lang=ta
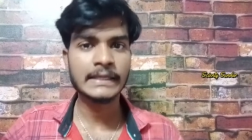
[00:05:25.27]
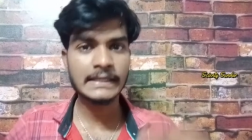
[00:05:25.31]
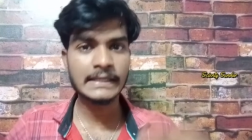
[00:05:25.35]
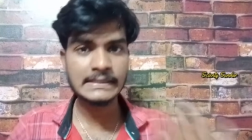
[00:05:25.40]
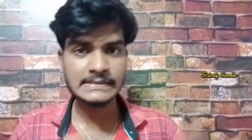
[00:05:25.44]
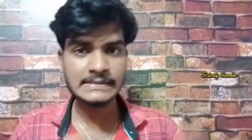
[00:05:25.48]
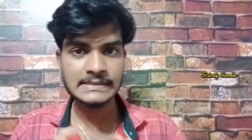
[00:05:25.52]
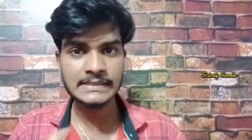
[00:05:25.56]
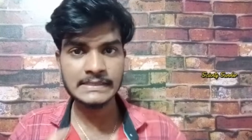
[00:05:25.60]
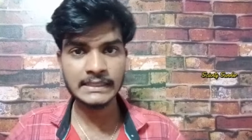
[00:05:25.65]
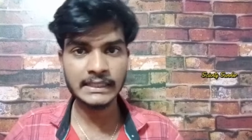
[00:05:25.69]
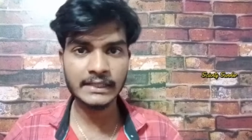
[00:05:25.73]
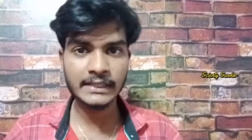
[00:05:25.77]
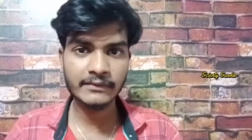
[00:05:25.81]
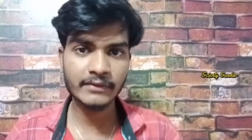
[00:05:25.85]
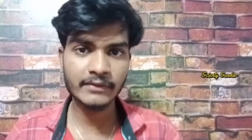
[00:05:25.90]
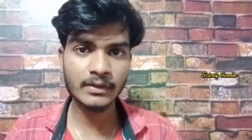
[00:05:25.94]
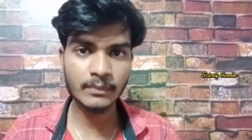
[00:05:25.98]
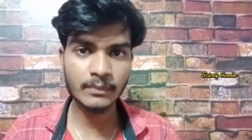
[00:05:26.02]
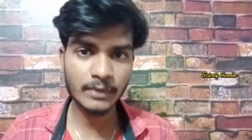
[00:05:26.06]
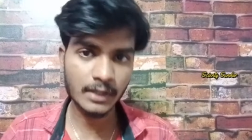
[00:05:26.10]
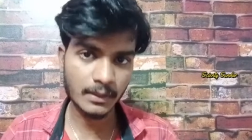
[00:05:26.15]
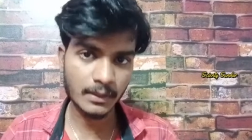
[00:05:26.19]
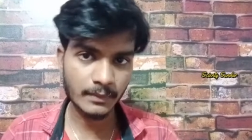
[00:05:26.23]
ஹிஸ்ட்ரியை
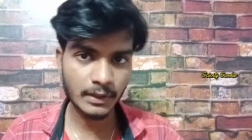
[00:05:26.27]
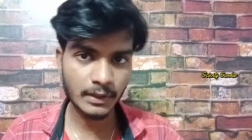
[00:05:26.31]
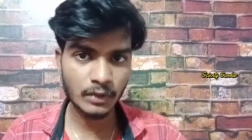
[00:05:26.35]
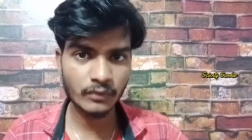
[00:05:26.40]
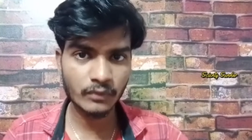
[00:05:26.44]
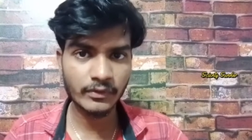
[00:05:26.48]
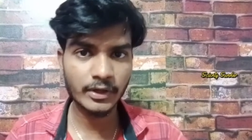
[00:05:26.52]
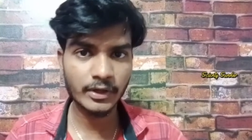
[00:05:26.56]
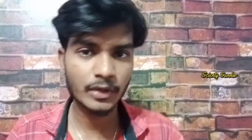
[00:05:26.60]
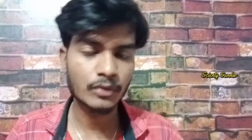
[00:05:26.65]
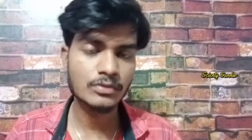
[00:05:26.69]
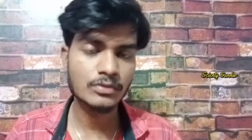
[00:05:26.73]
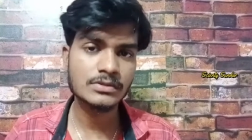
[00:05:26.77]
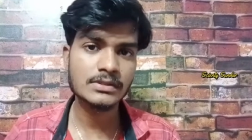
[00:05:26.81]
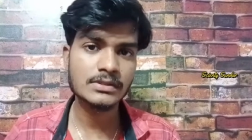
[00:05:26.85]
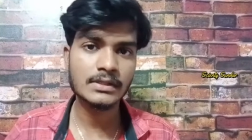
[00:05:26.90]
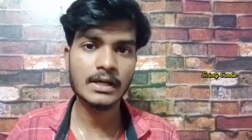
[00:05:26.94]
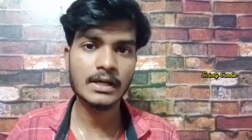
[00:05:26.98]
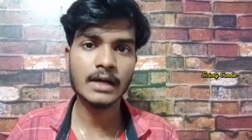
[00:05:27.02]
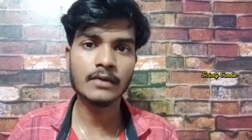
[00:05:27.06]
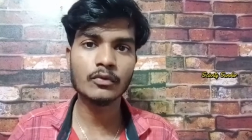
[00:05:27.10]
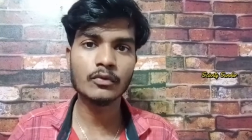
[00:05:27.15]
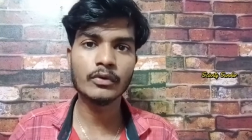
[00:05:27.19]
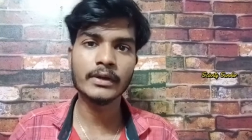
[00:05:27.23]
ரிவீல் பண்ணுற மாதிரி வீடியோ ஸோ
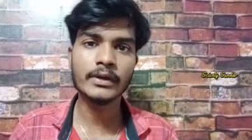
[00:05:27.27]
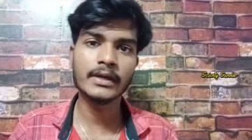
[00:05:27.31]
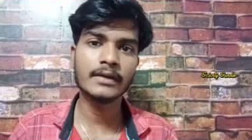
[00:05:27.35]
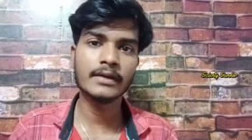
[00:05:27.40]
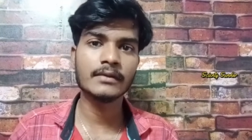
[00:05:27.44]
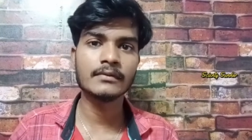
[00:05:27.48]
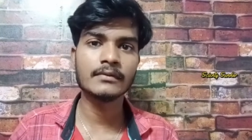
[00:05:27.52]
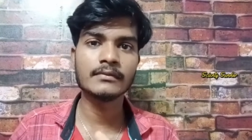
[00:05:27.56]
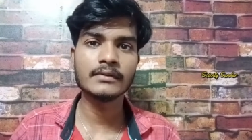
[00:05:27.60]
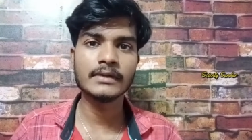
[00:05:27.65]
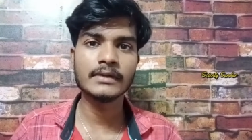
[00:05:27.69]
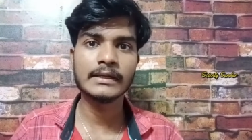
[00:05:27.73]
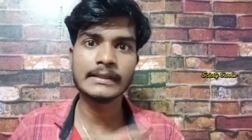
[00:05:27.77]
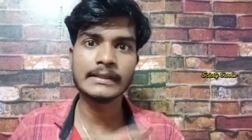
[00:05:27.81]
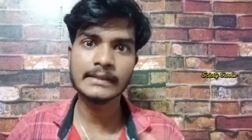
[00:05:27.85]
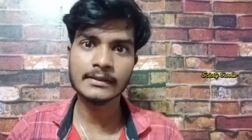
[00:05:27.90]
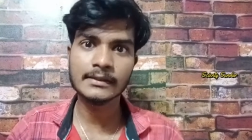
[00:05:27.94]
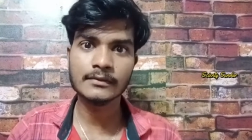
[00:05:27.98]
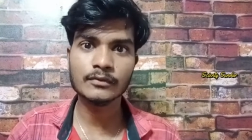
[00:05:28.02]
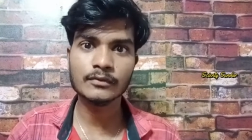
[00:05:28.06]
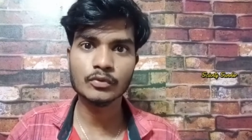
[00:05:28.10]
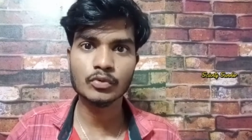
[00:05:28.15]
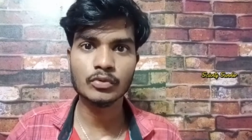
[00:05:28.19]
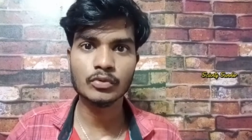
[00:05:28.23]
நானும் ஓகே இது வந்து
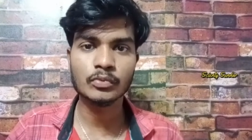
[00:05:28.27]
என்ன